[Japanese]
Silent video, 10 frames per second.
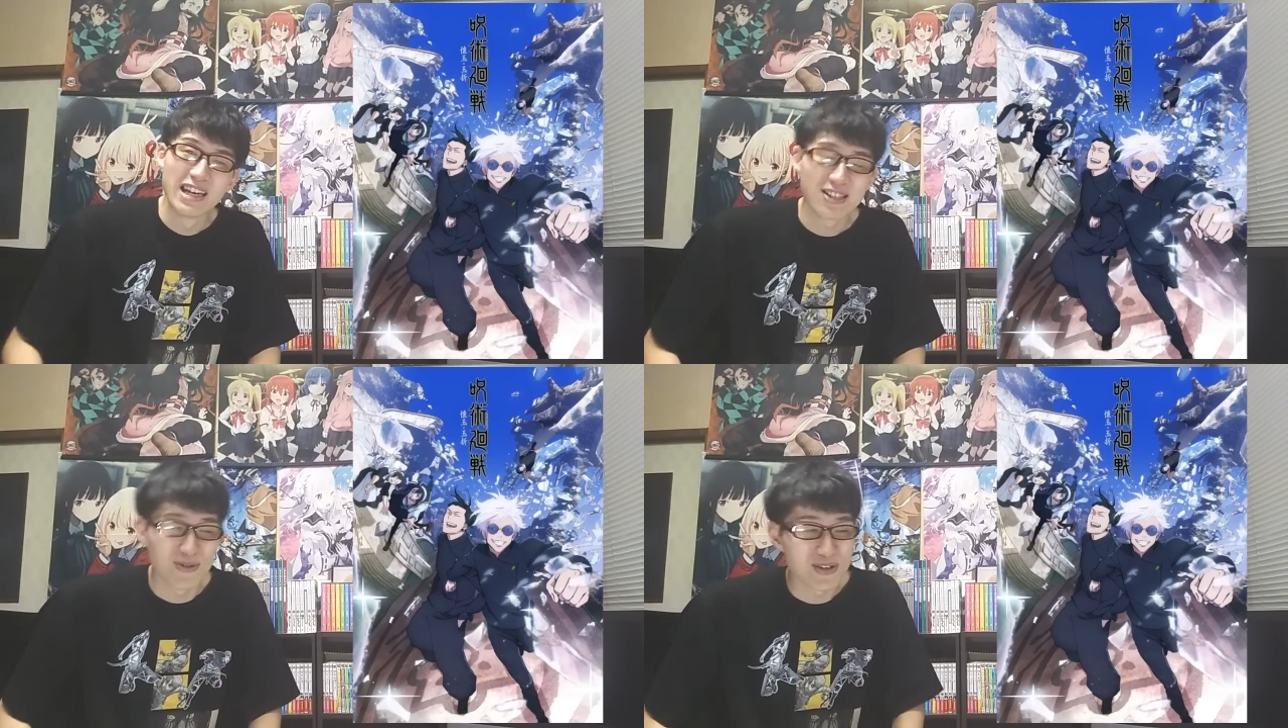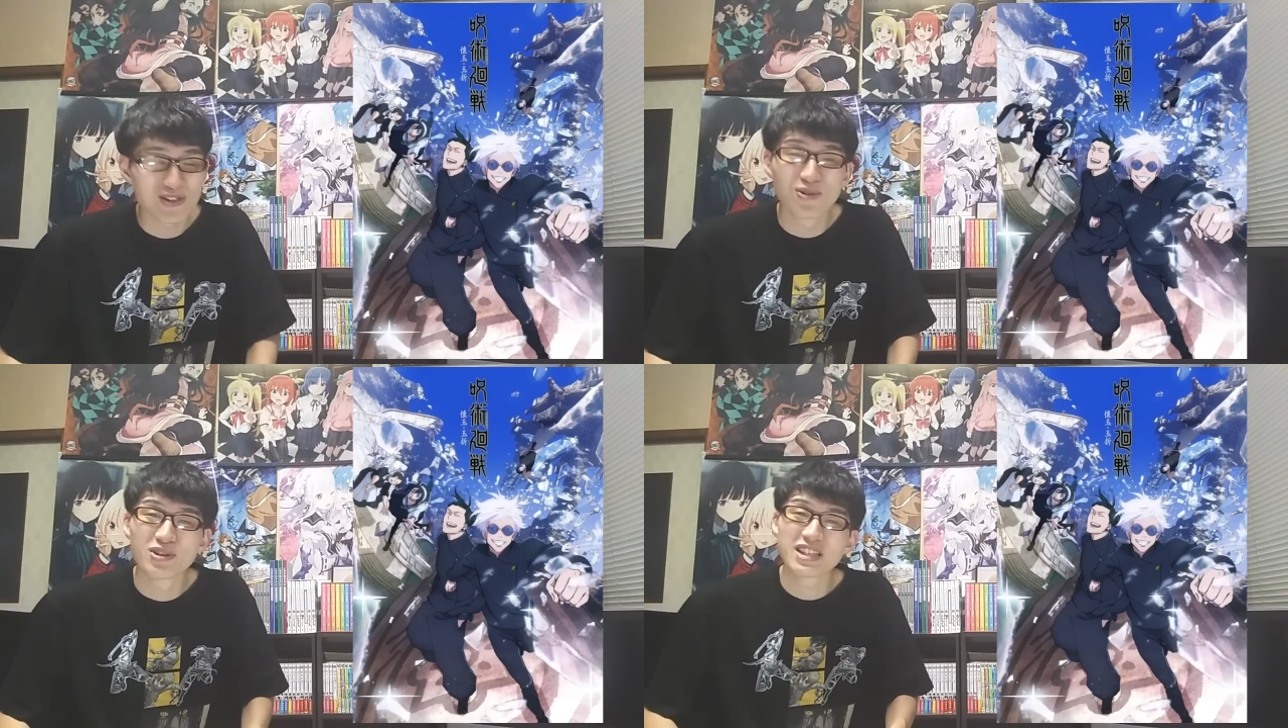その
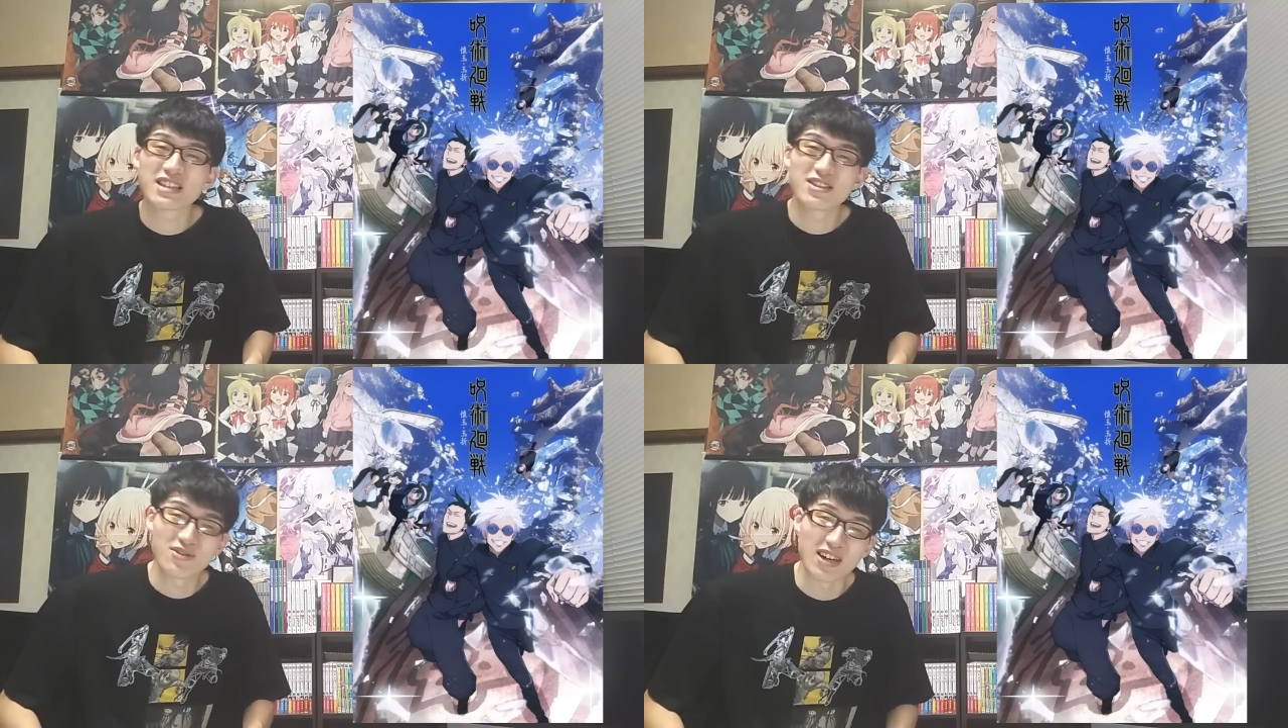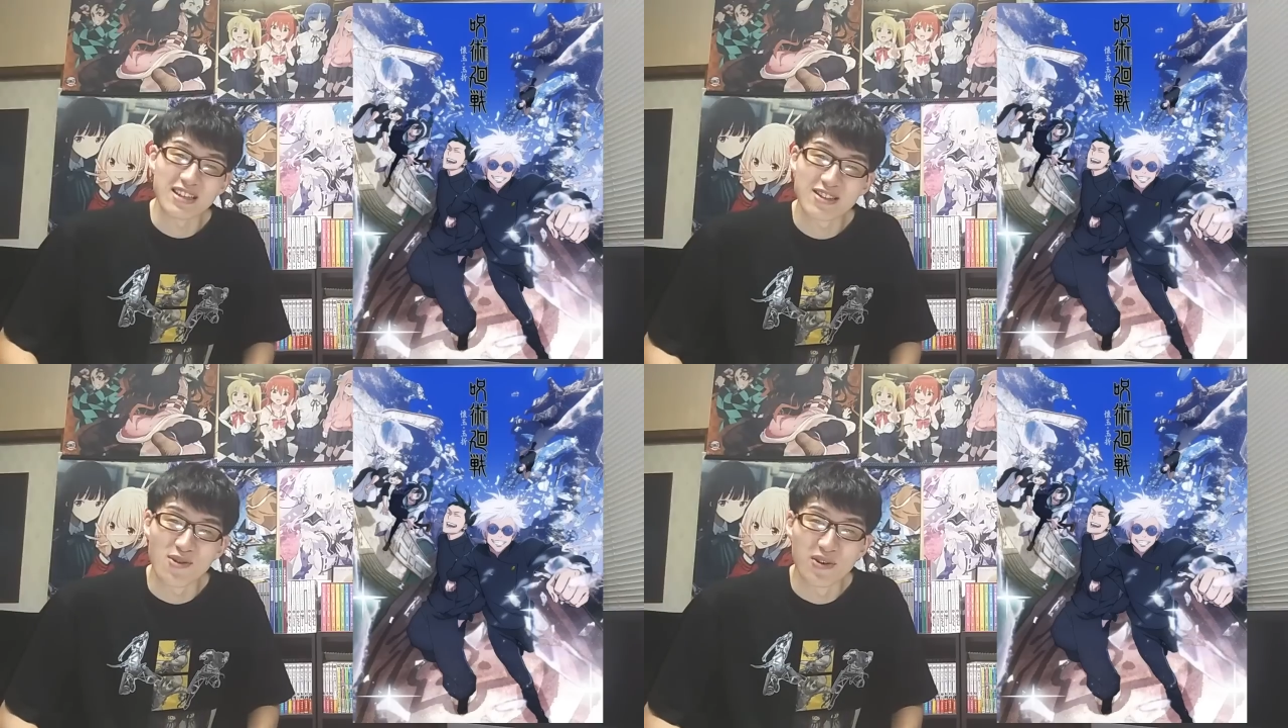正直すぎる
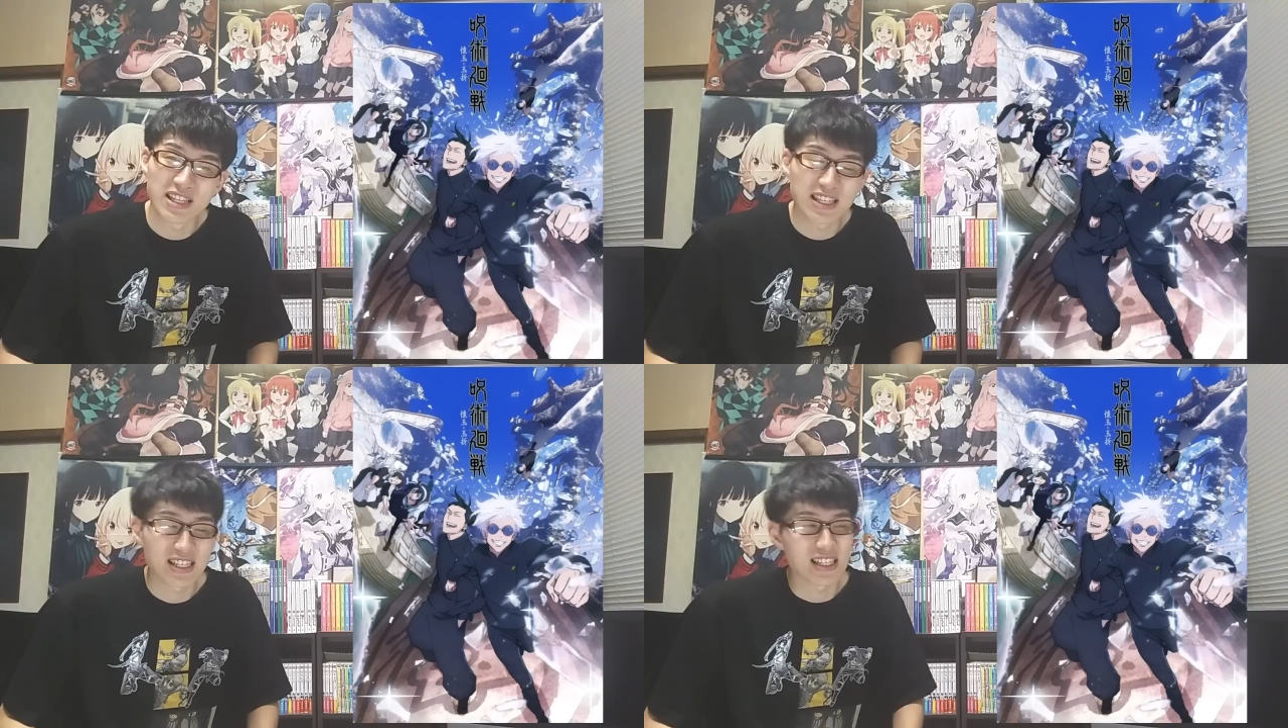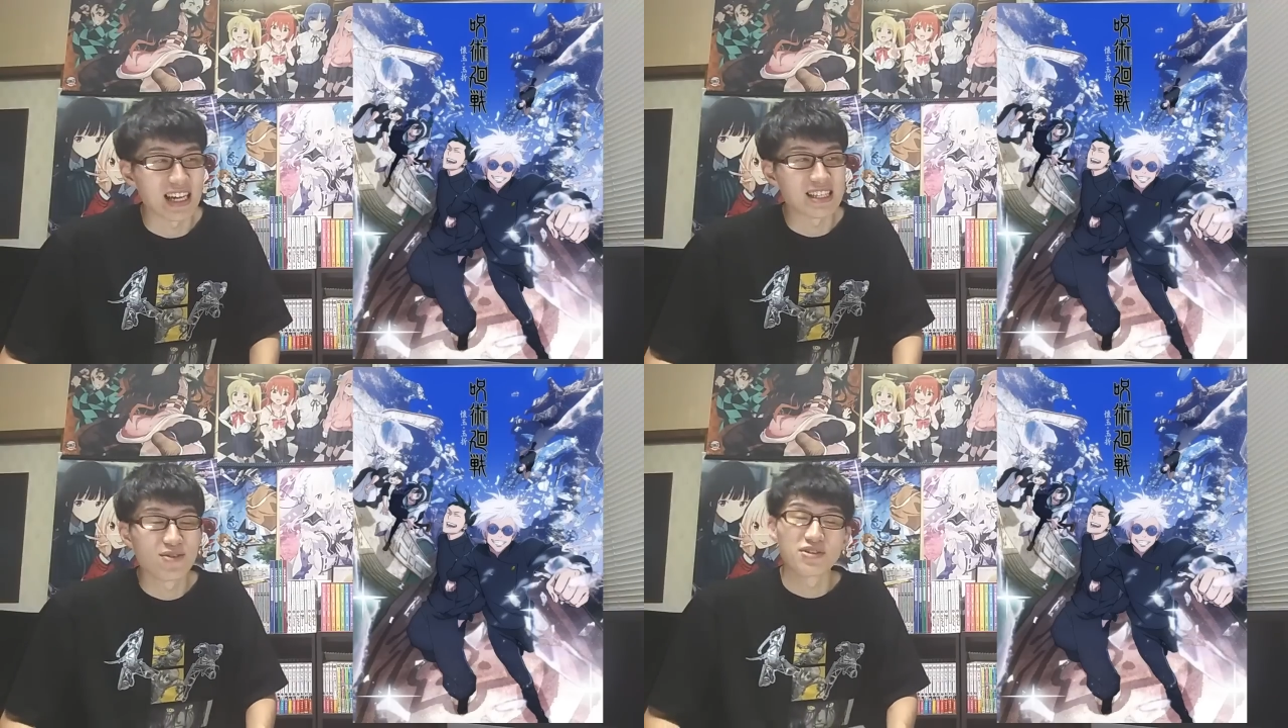感想一切
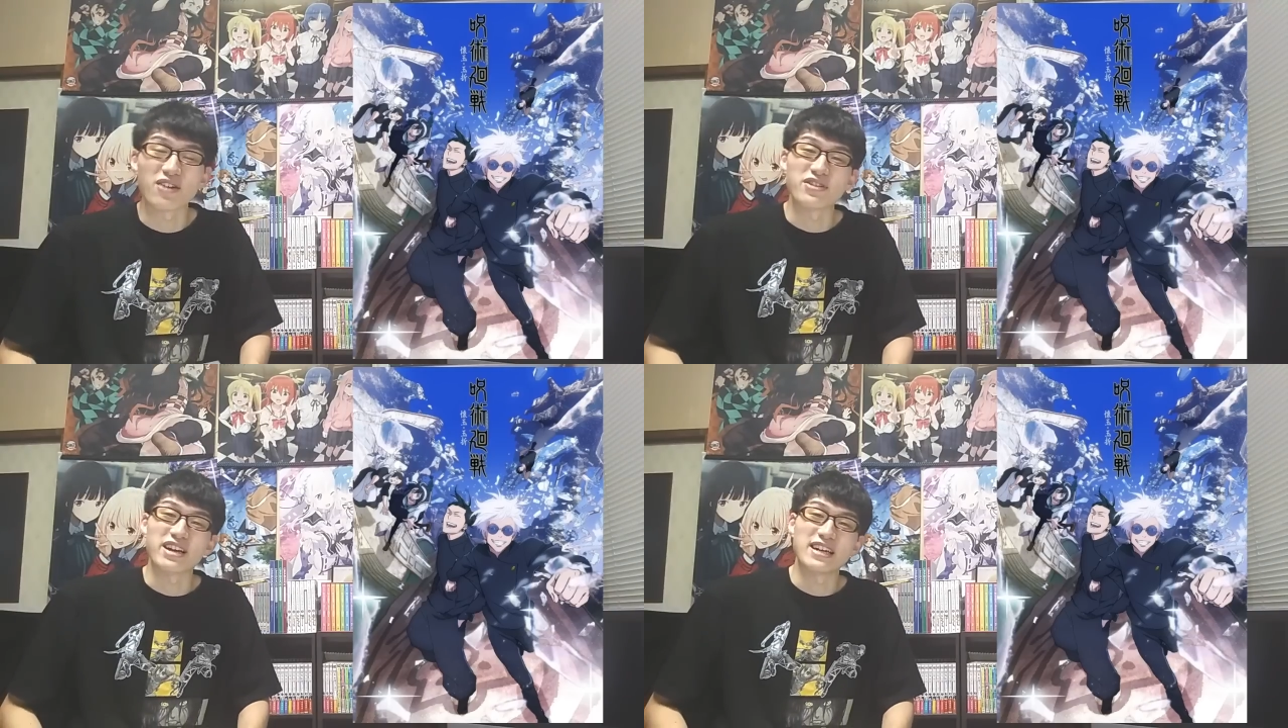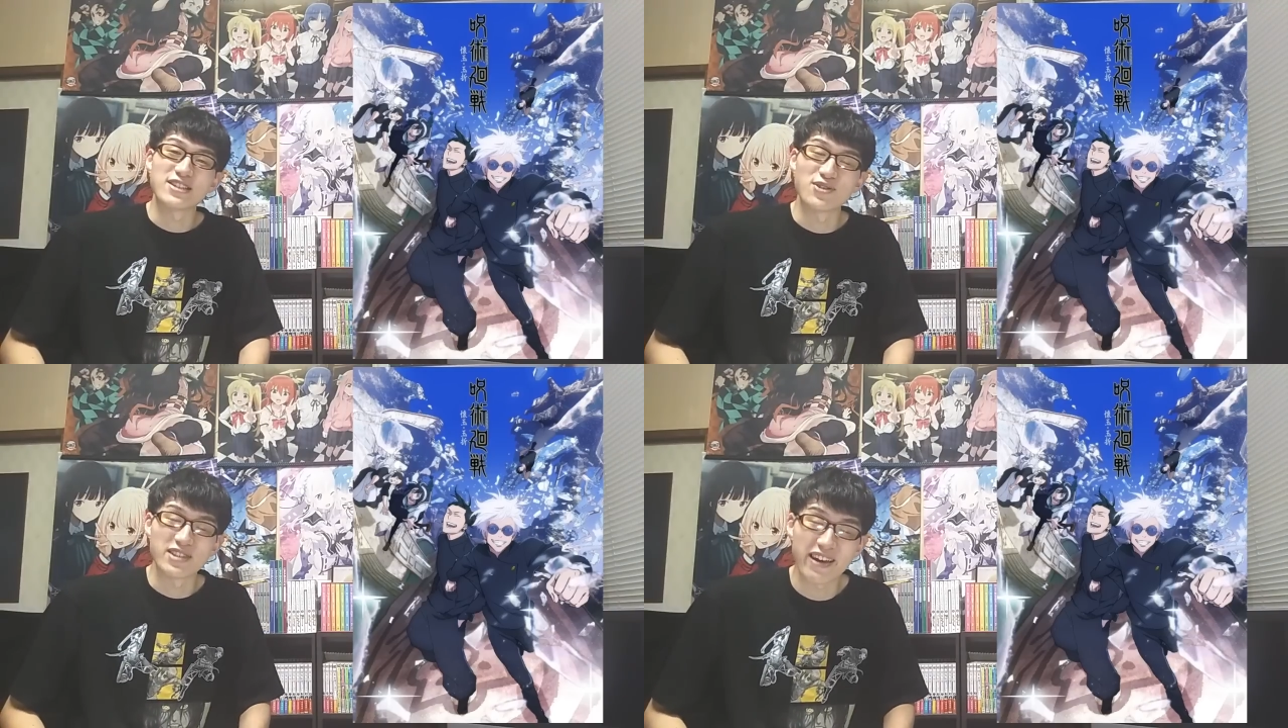忖度ない
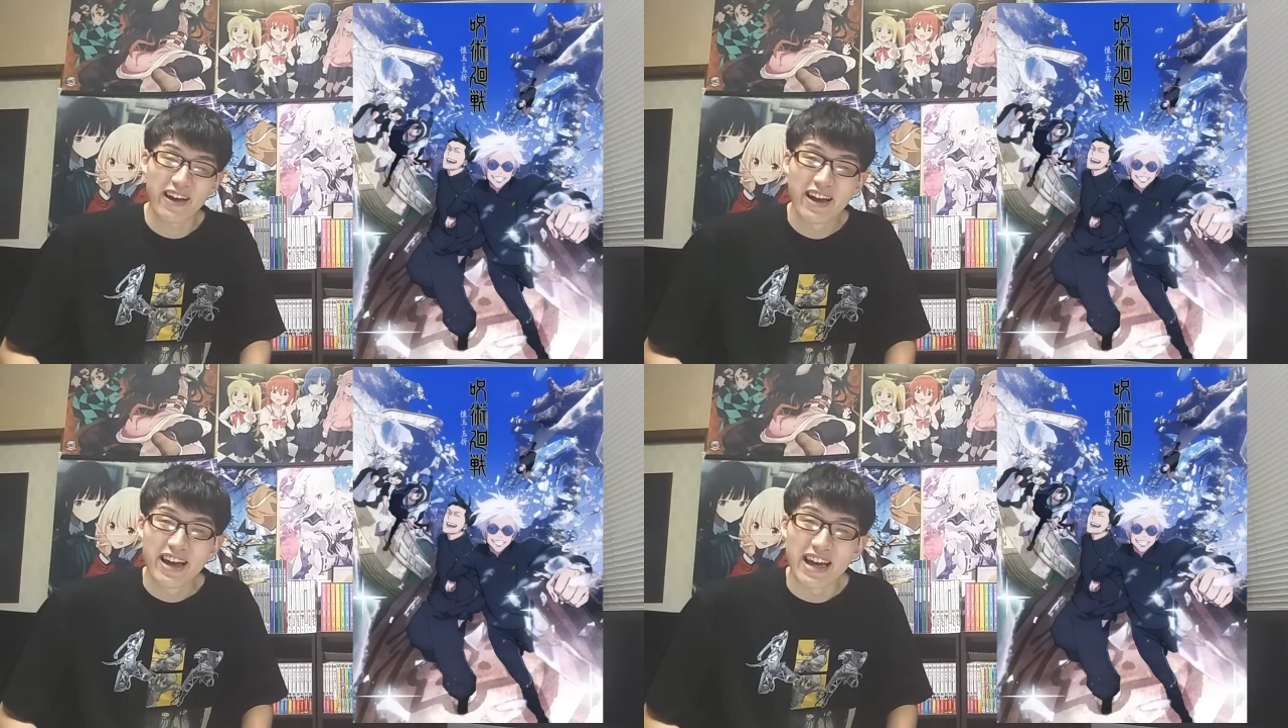感想ですね、